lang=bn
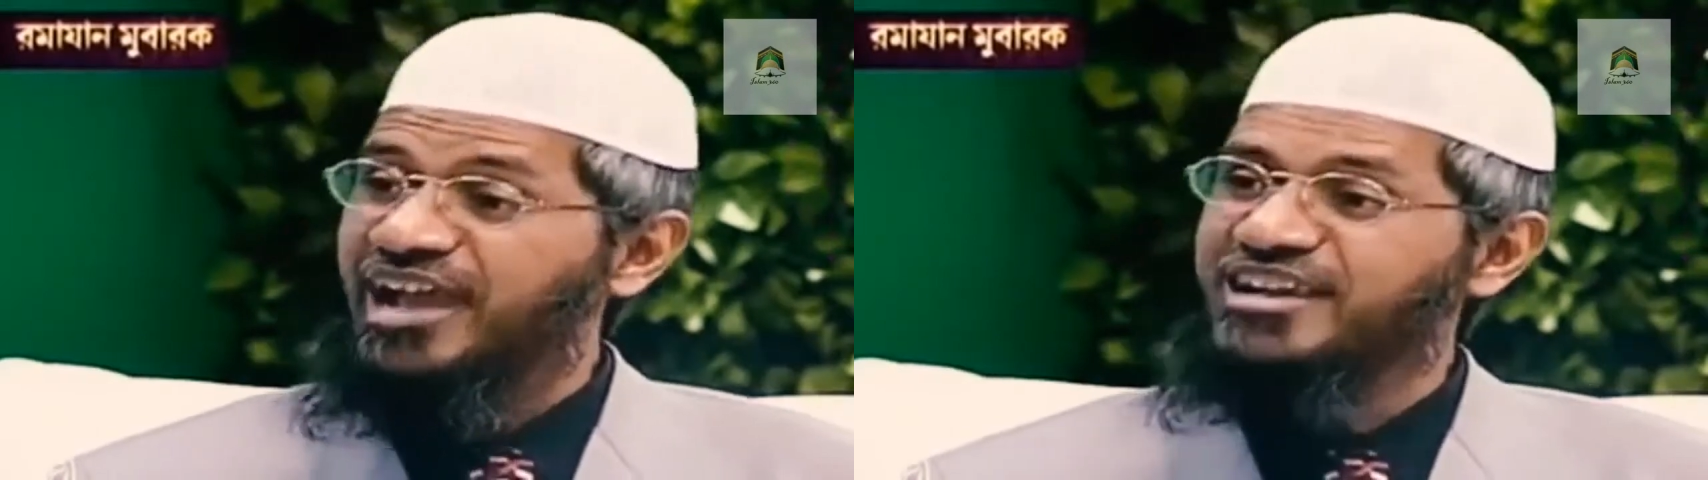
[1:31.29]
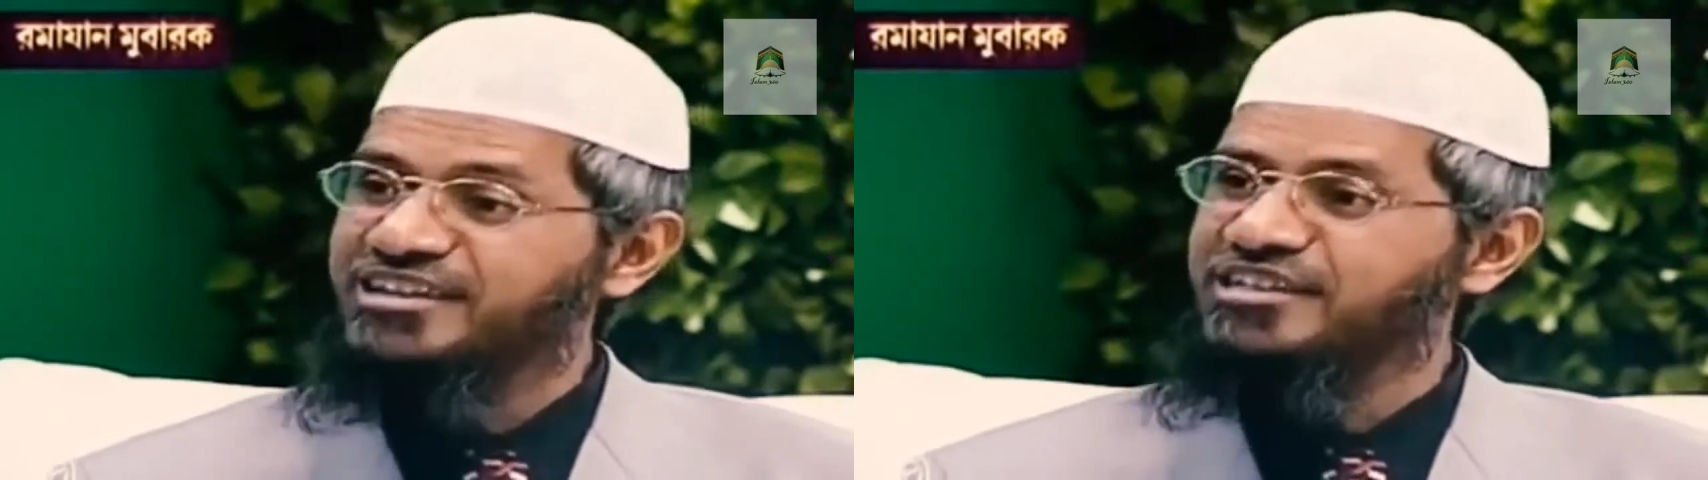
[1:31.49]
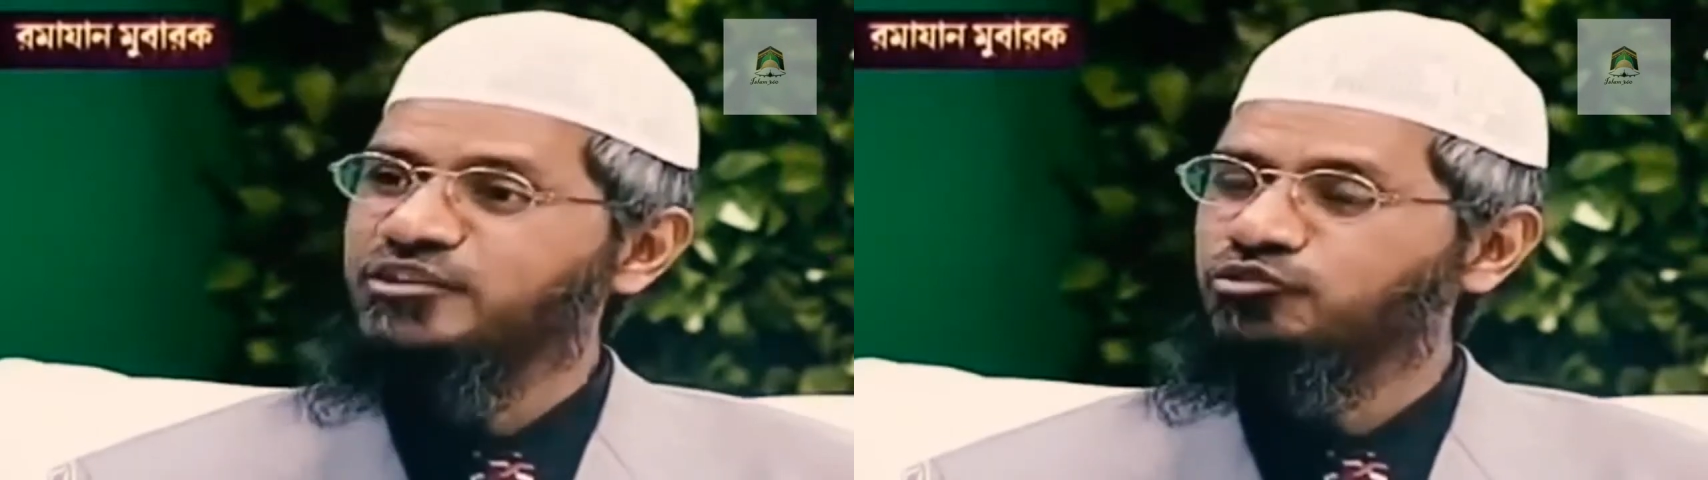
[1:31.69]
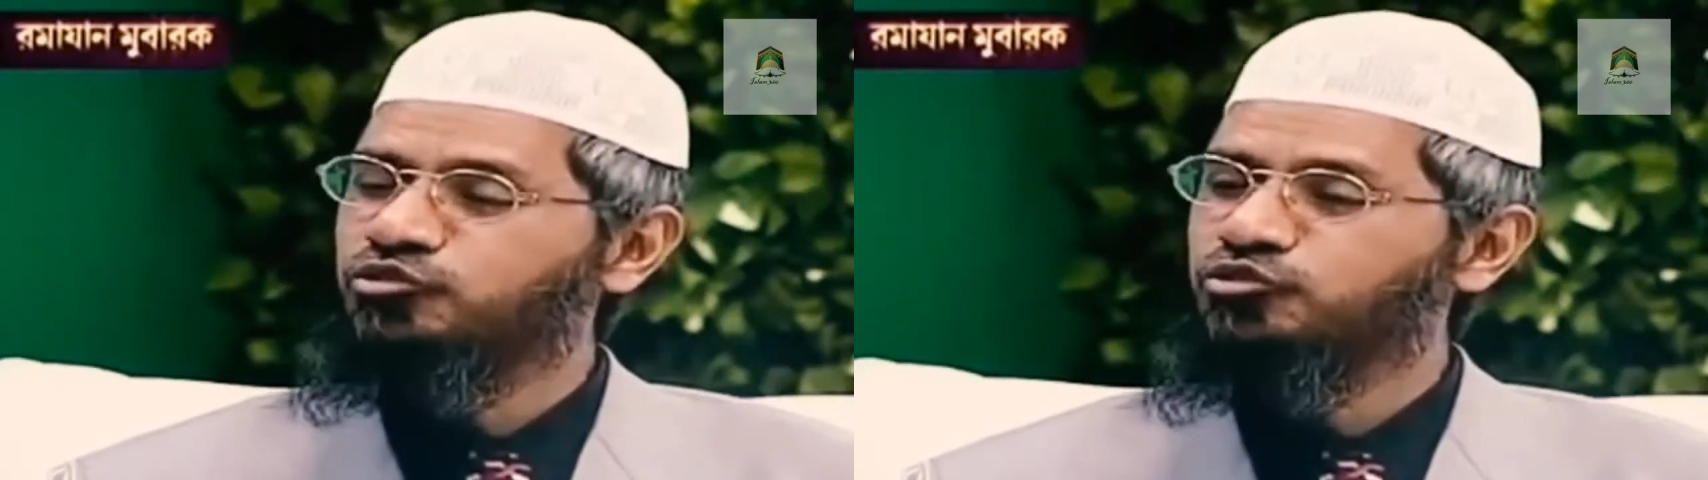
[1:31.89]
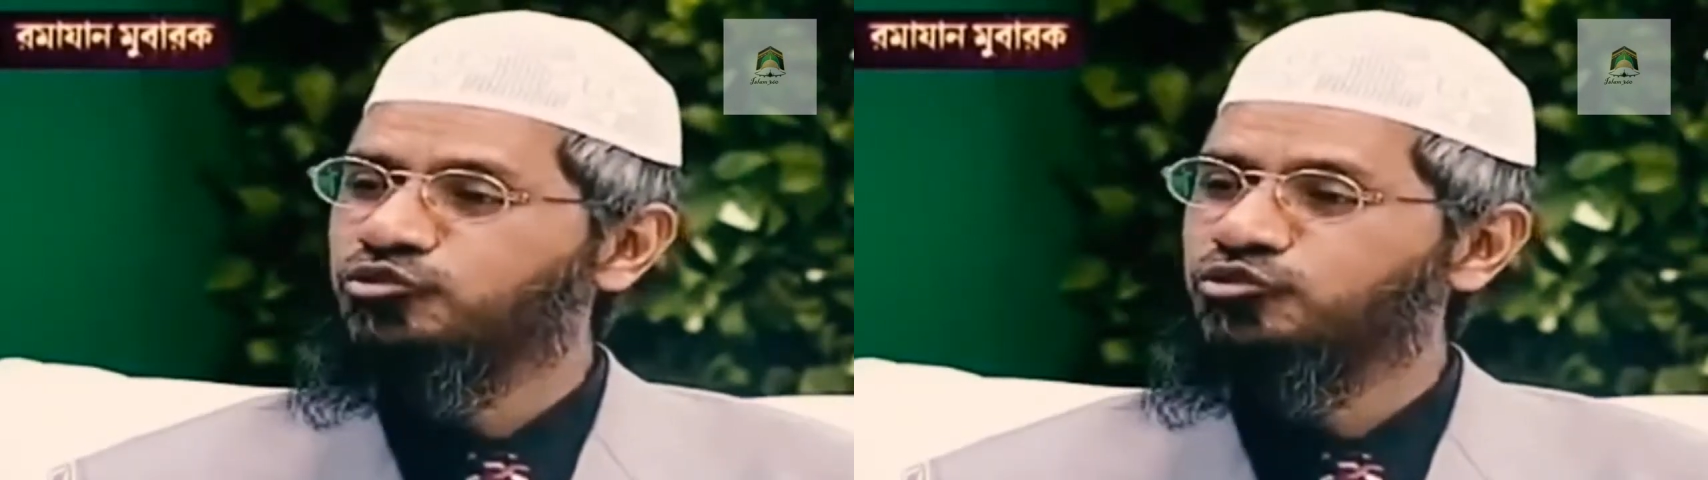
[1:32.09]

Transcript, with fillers: আর তিনিও উঠে